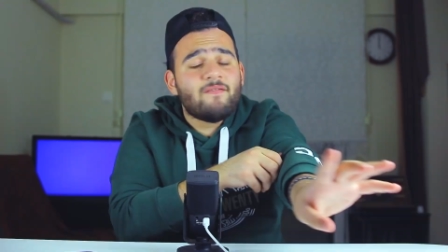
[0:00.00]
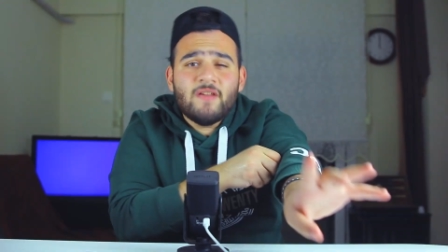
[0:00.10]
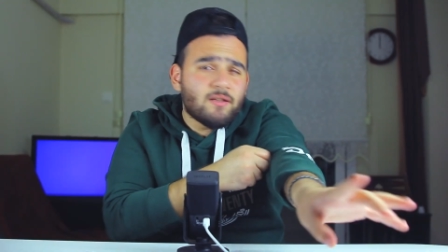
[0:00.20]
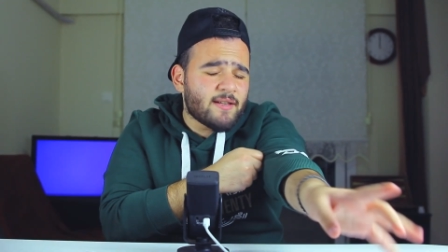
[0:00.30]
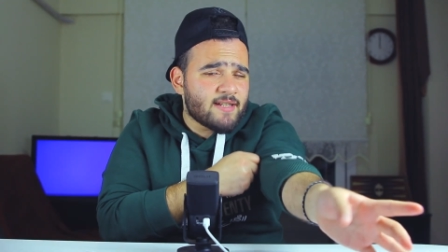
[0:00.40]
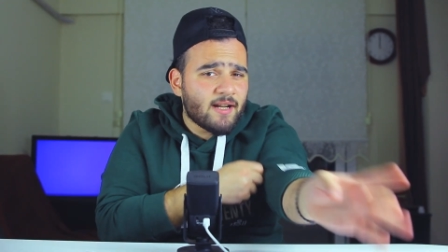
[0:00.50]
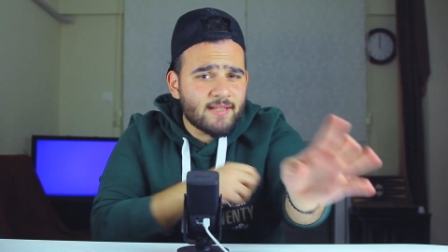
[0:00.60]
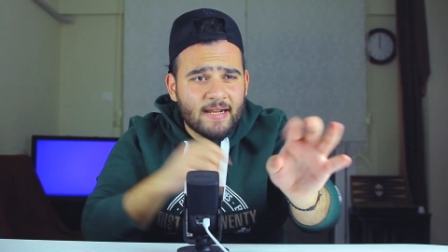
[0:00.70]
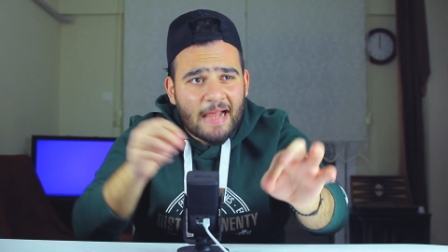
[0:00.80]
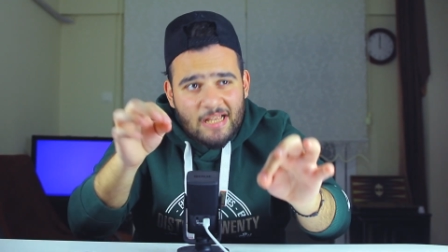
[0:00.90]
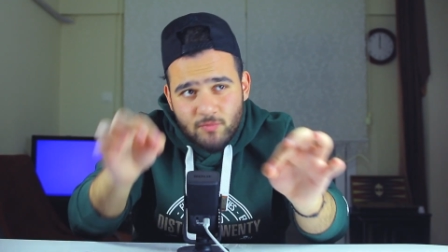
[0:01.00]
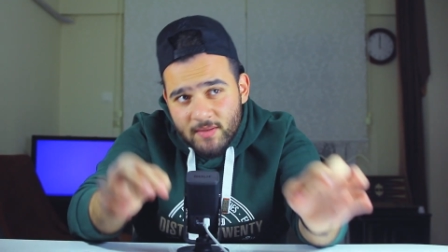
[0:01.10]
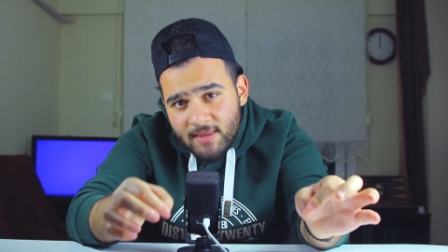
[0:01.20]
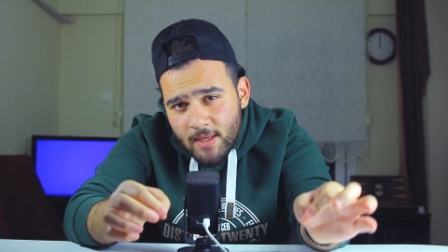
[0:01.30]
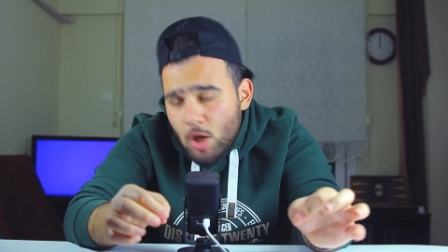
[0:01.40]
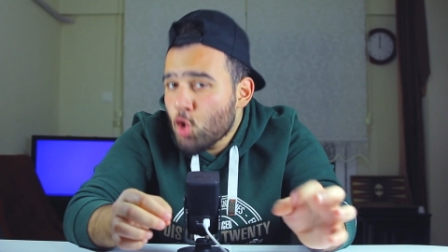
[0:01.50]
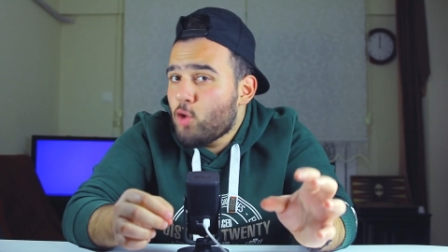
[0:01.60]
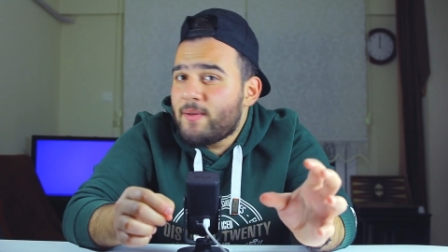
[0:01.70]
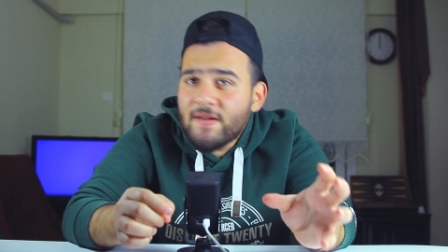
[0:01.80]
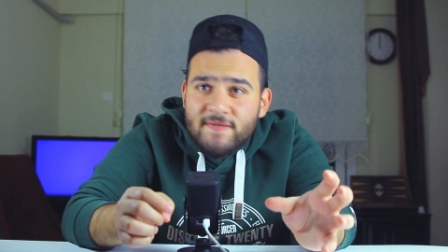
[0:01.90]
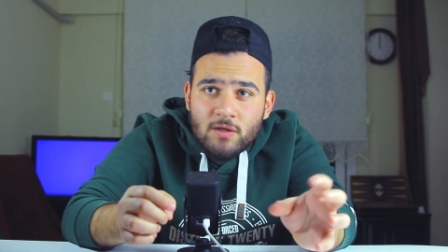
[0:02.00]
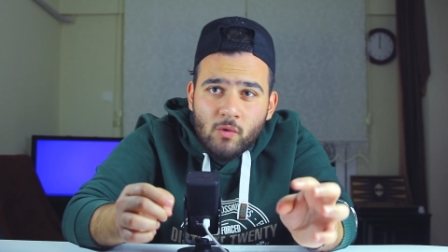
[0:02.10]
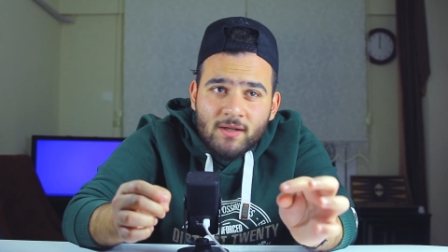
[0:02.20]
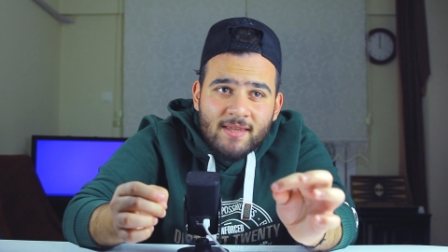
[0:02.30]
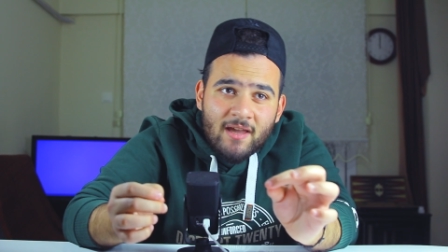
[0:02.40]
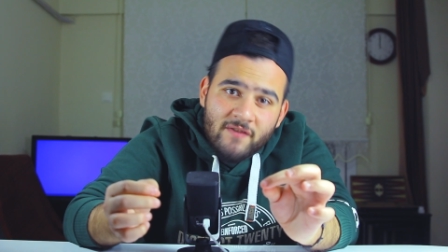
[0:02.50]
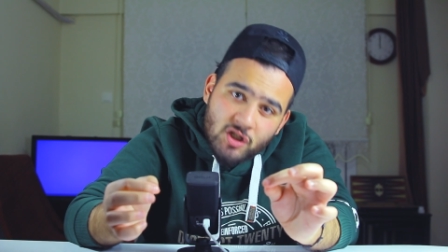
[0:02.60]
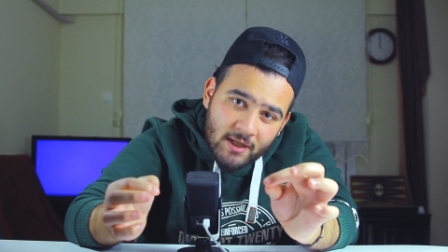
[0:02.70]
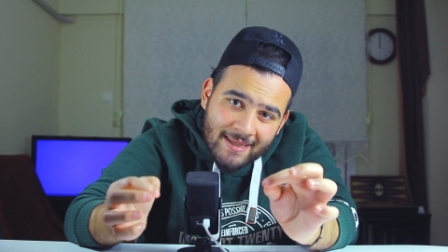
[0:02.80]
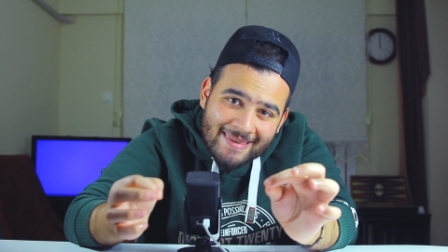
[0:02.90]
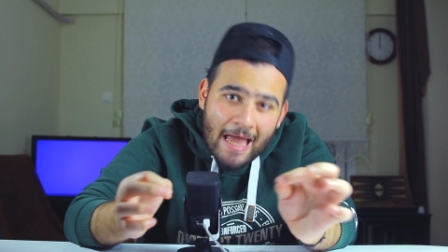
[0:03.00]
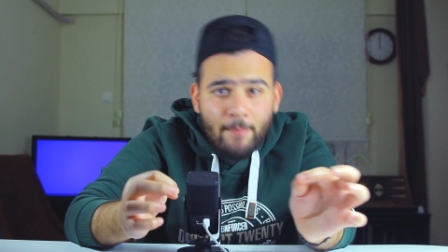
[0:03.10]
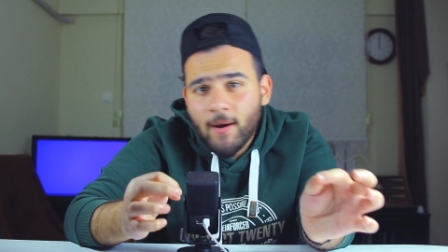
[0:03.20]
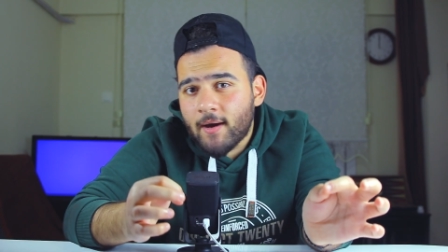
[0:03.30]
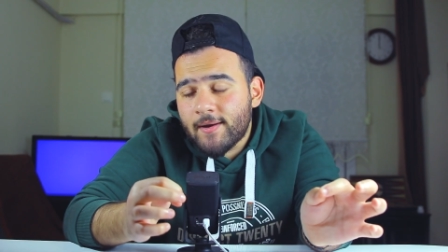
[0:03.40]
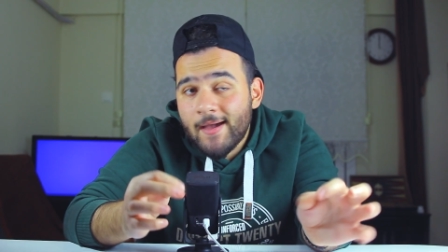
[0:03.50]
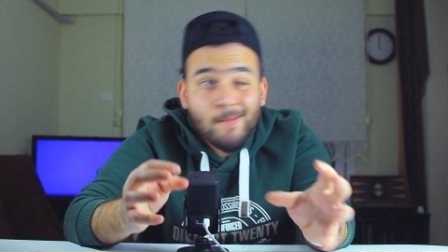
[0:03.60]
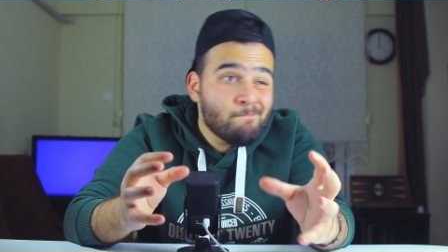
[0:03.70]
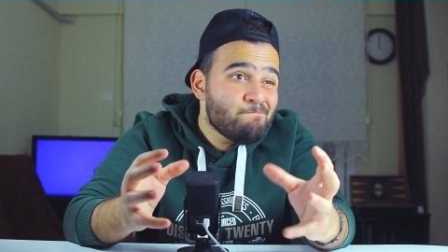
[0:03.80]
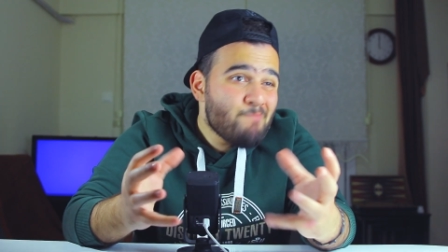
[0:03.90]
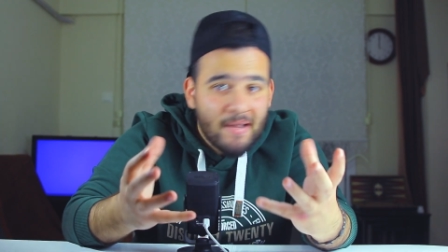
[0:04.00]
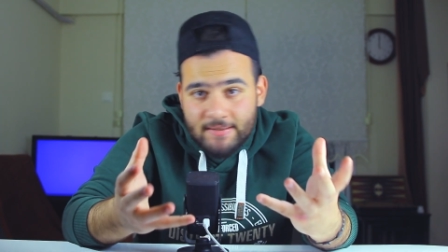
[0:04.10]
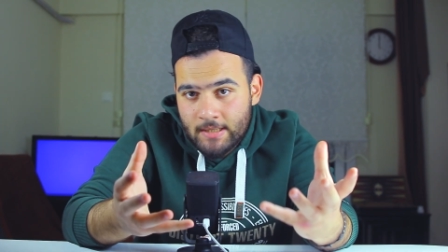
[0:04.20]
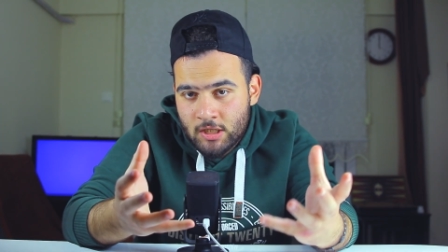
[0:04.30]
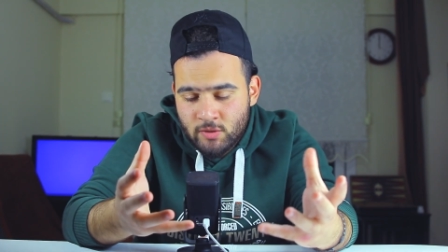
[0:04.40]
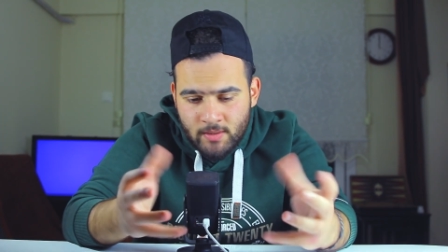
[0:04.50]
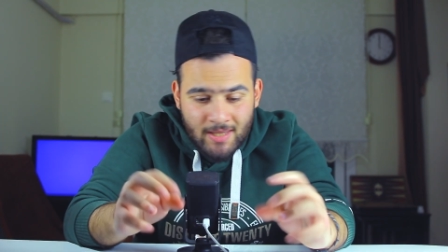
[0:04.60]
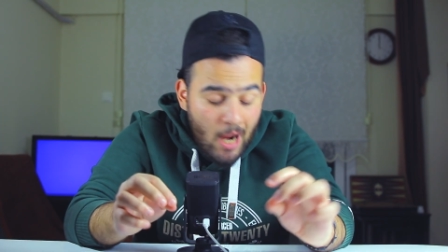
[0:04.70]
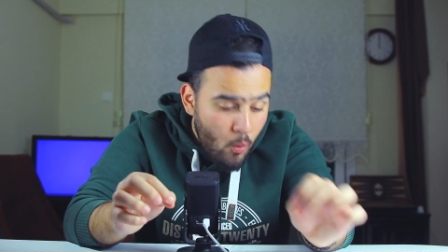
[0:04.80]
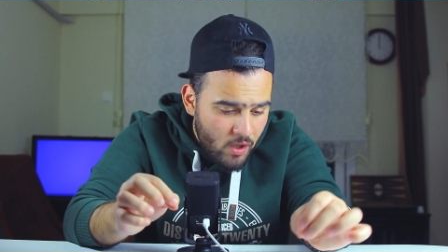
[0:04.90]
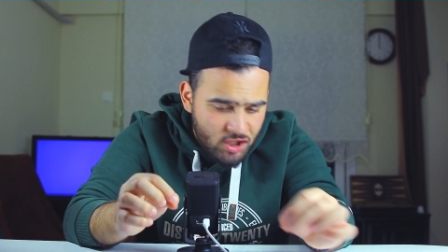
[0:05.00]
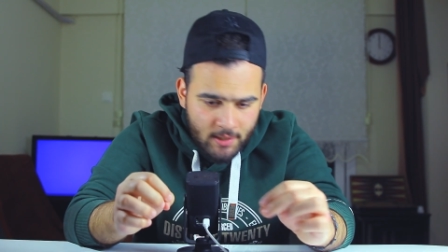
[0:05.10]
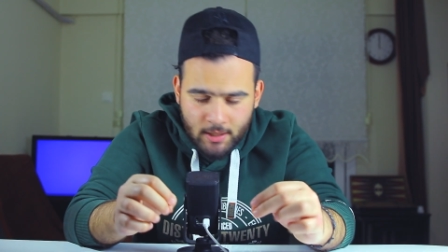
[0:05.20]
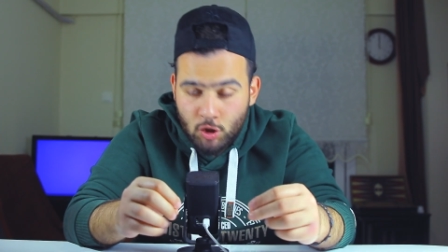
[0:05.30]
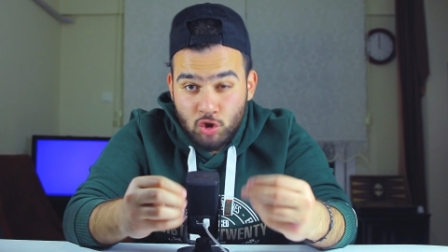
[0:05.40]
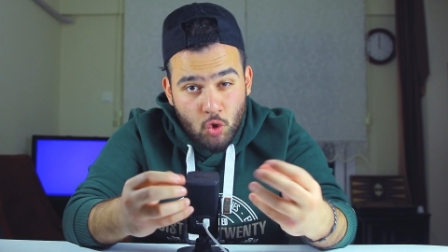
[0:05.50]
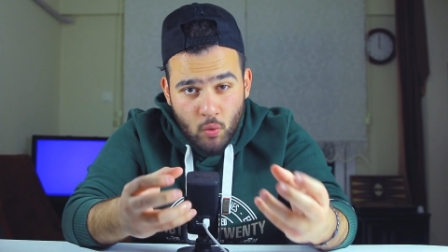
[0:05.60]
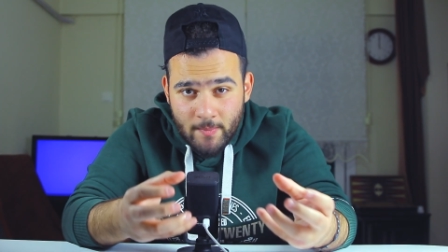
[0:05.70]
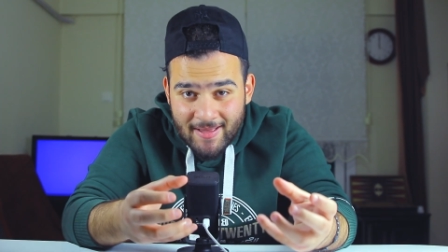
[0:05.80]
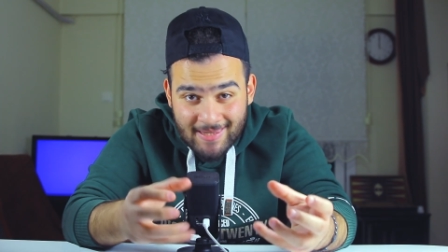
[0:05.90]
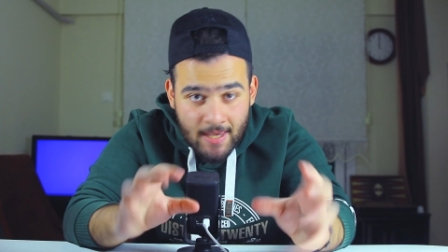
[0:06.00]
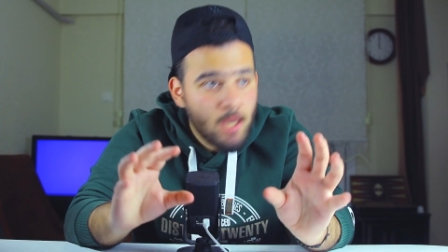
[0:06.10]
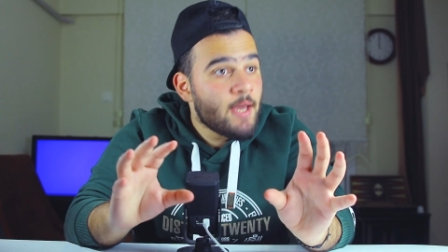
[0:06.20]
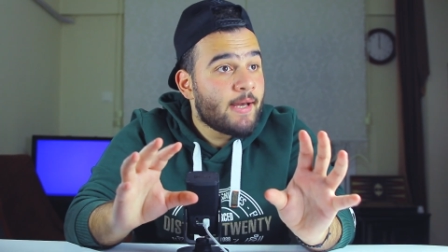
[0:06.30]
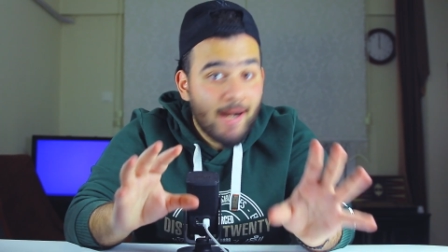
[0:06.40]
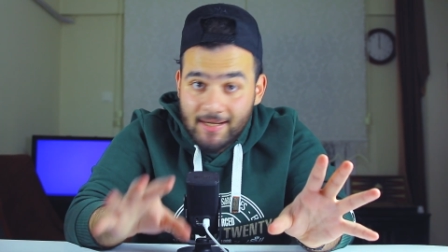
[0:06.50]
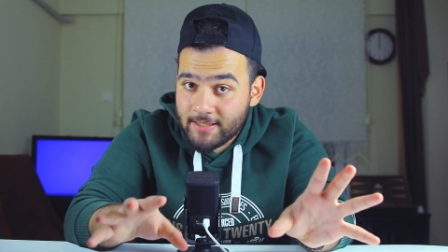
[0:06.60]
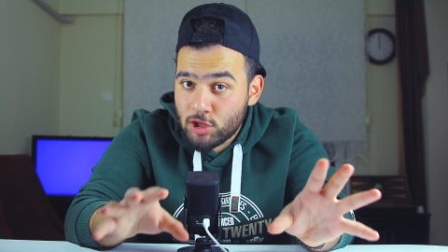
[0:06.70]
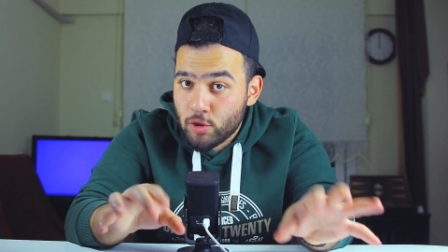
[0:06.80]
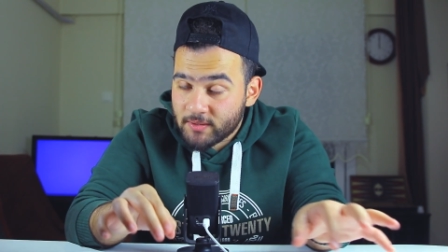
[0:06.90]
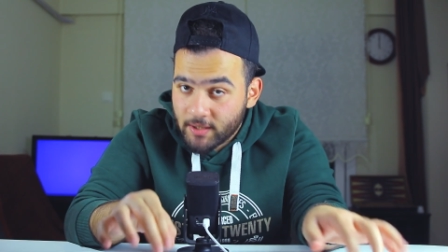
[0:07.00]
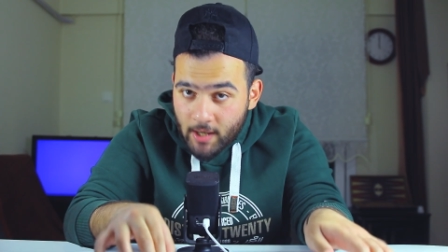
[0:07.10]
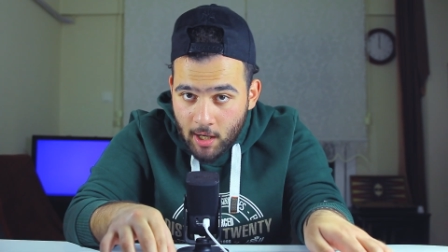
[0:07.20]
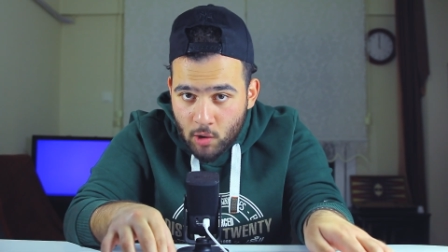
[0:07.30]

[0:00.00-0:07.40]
في نقطه صراحه انا عجبتني وبنفس الوقت هيك في شغله تابعه لها ما كثير عجبتني اول شغله انه جو الباديه راح نعيشه بطريقه